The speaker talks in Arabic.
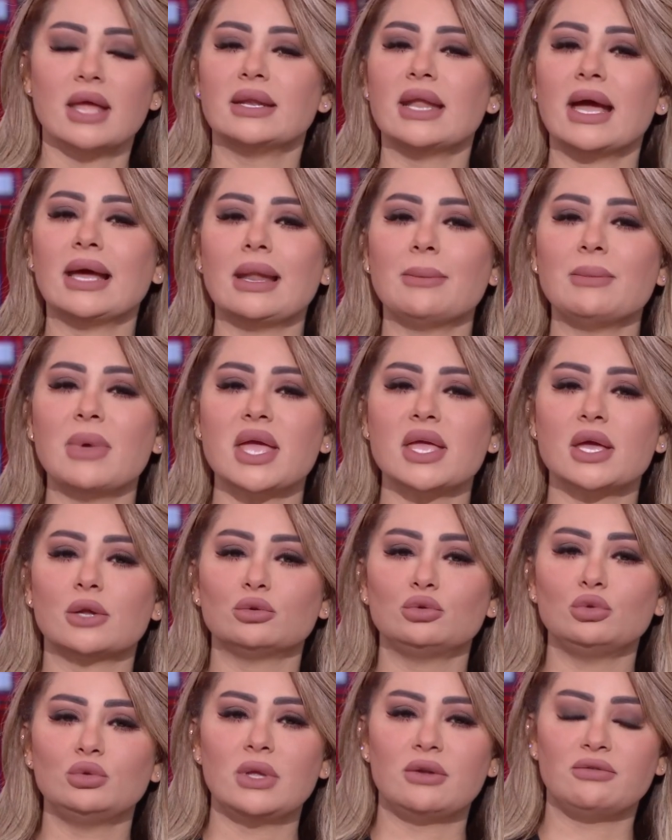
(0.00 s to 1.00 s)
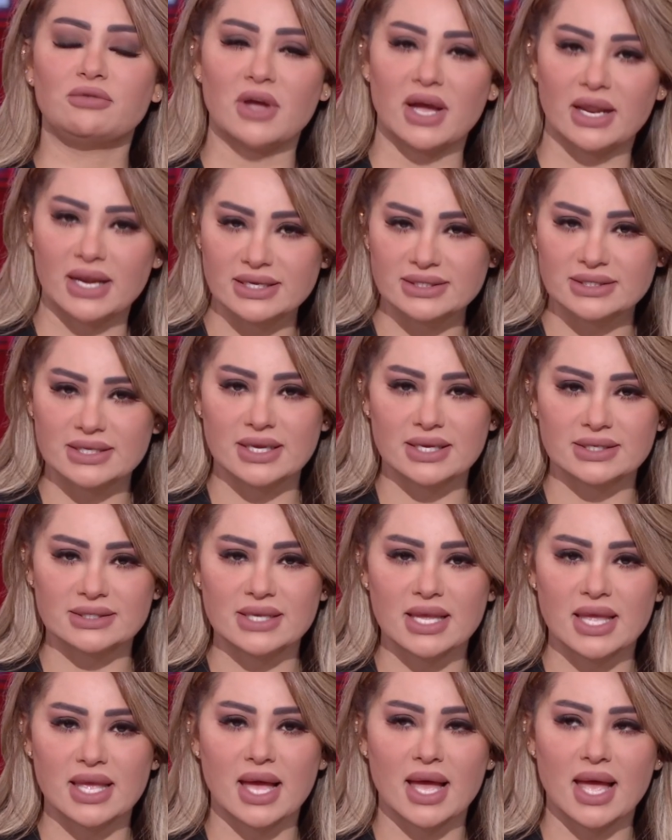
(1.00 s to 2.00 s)
نعلم ما هي ردود الفعل
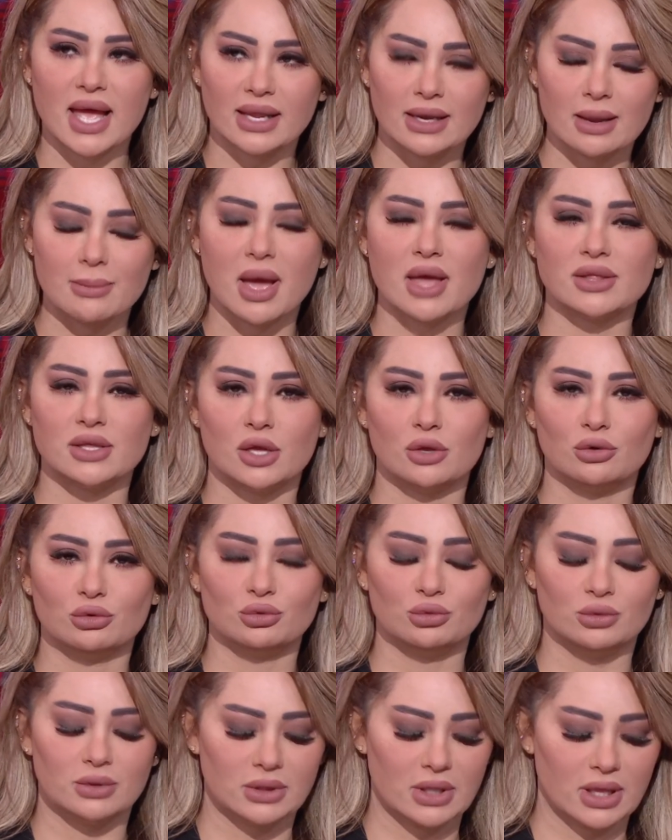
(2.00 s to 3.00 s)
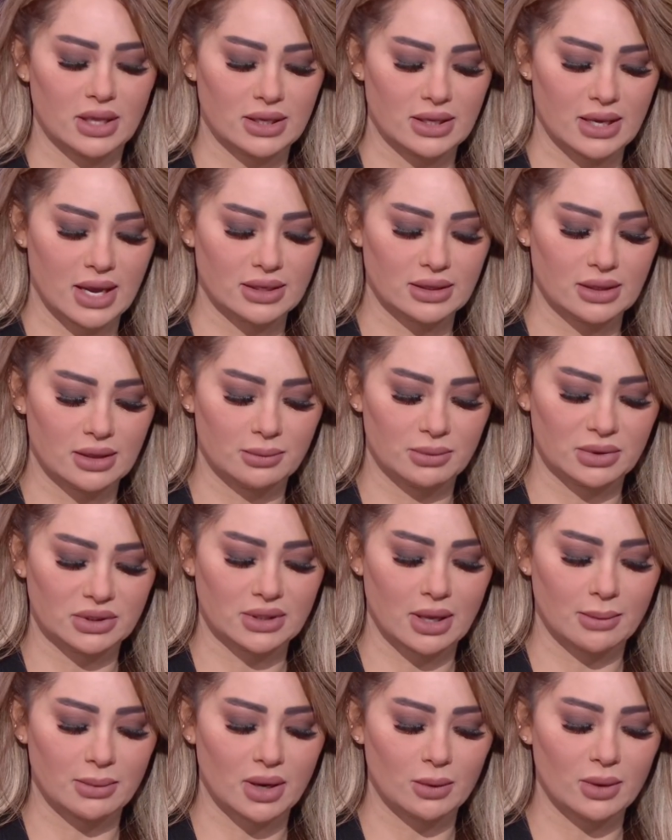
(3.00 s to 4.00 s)
السياسية أغلب هذه الردود يعني
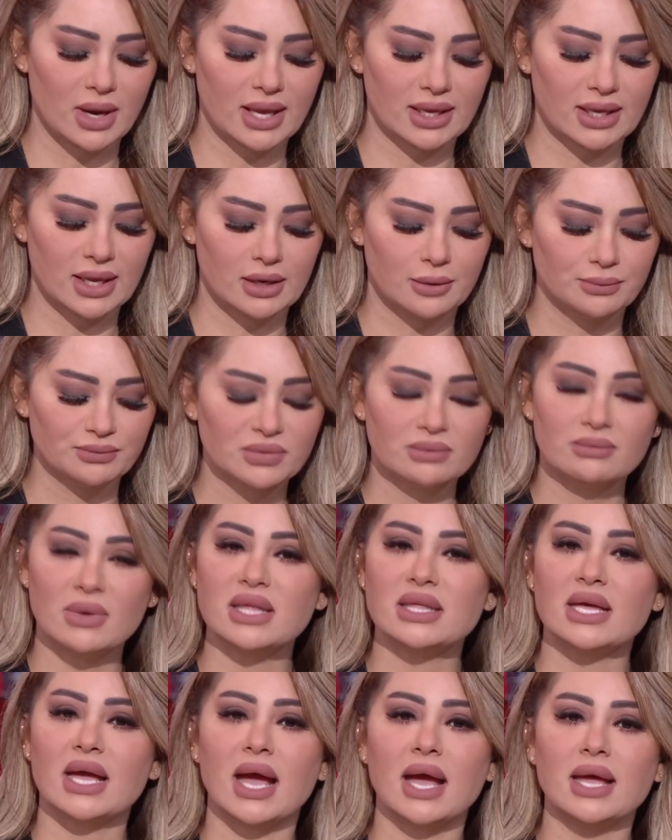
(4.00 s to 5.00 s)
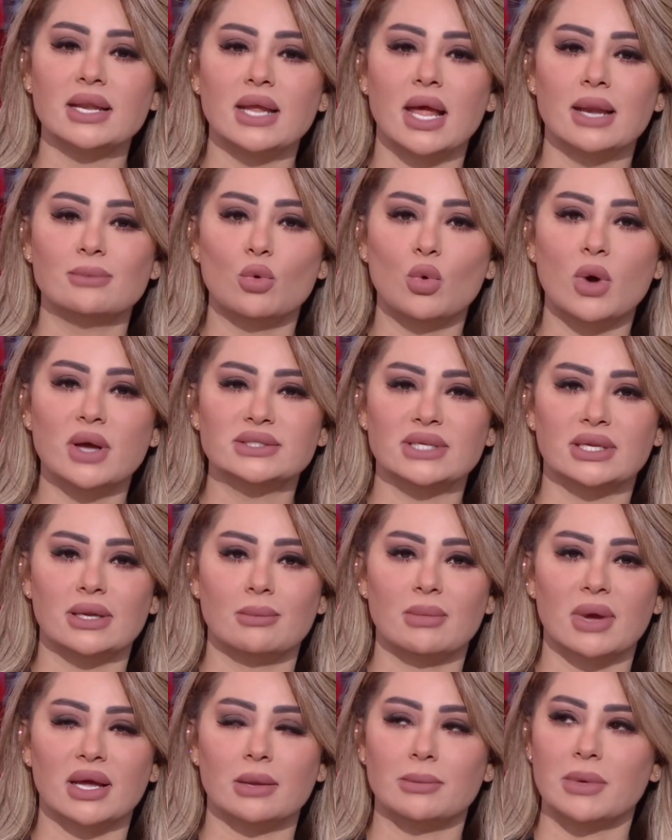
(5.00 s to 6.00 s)
بالطبع ولكن ماذا عن المواطن
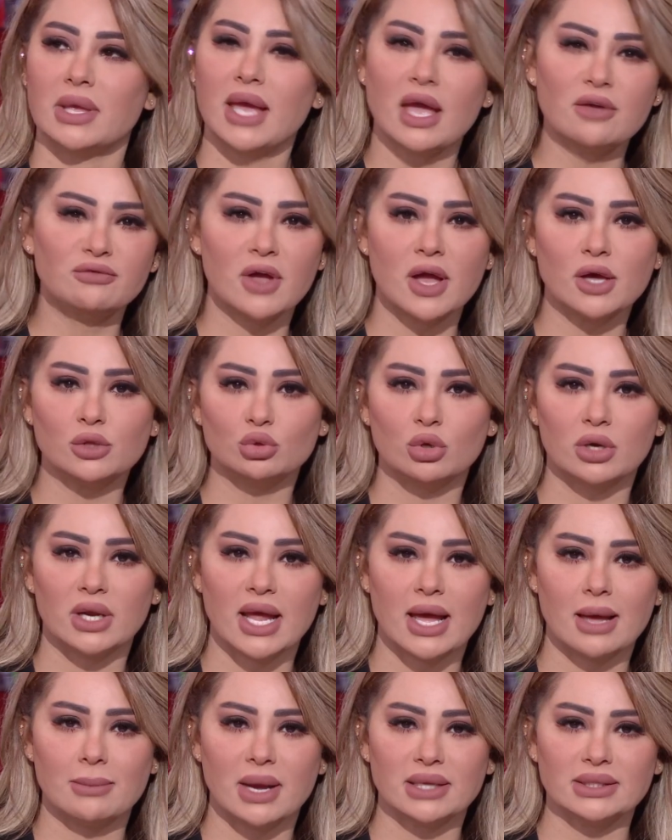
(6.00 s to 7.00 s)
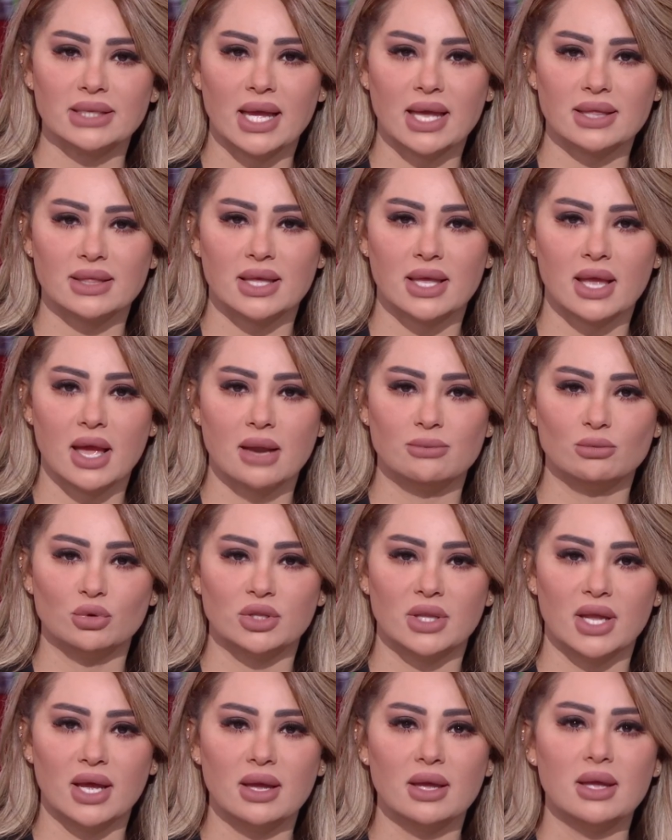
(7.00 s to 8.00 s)
المغربي؟ كيف ينظر لها بعد هذه
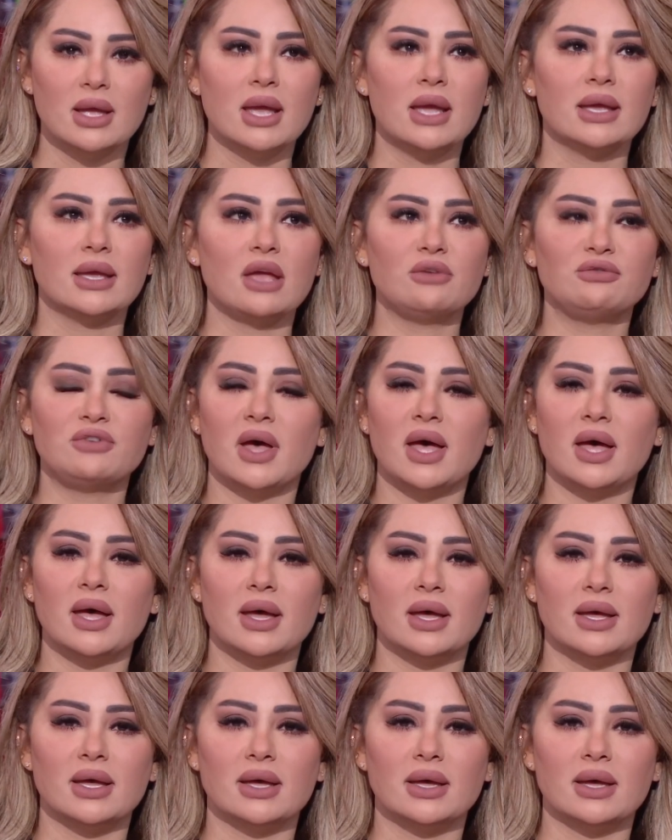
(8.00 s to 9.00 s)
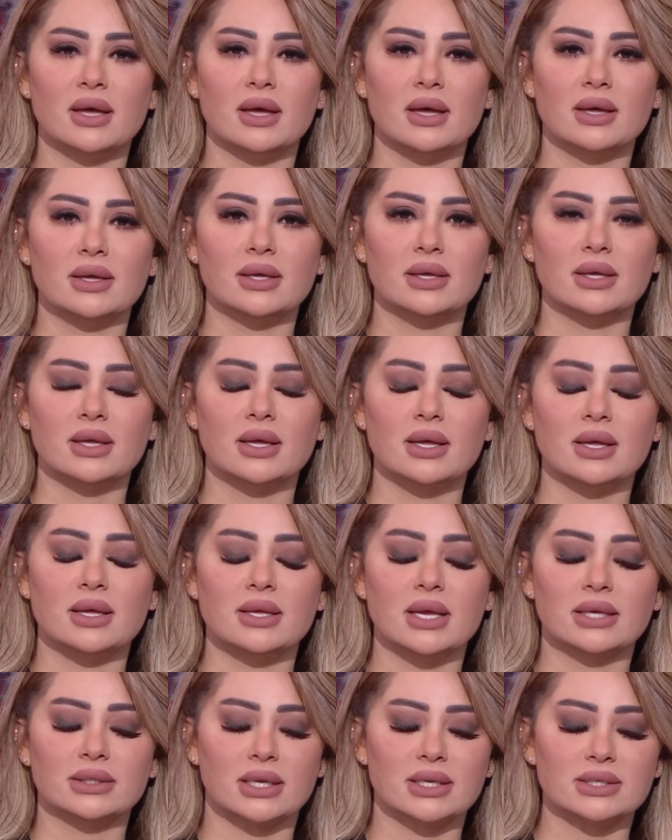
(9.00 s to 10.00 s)
المدة؟ كيف آه،
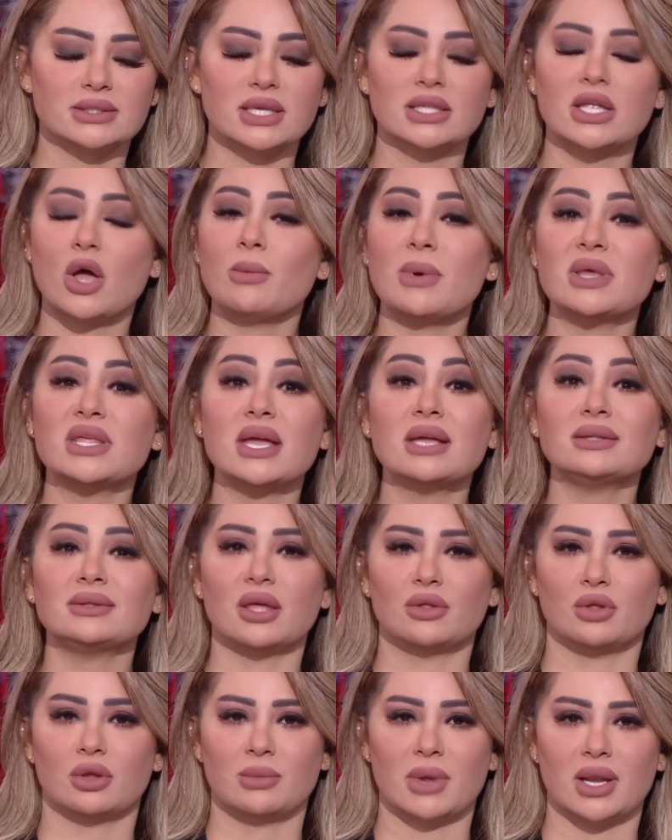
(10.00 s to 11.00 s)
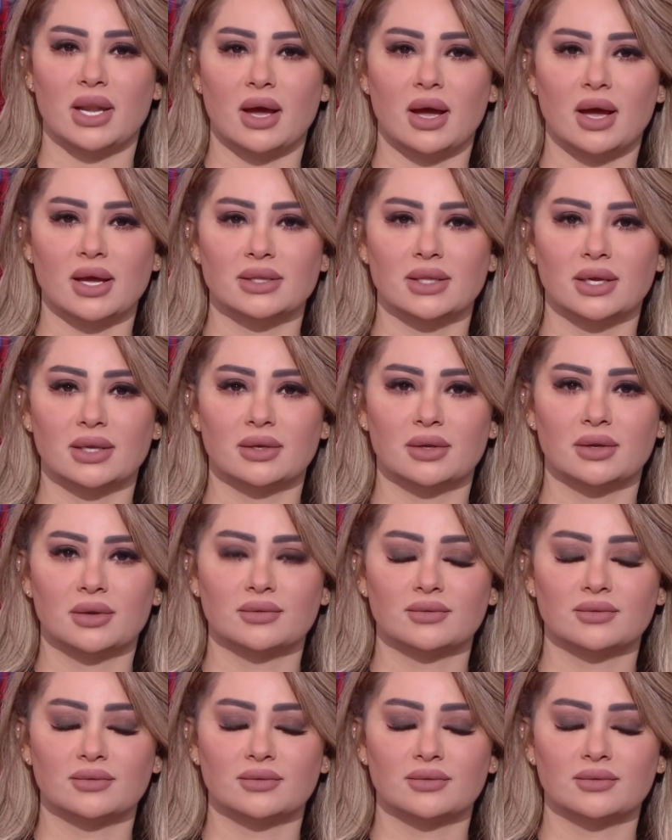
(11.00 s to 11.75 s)
يترصدها وماذا ينتظر منها أيضاً؟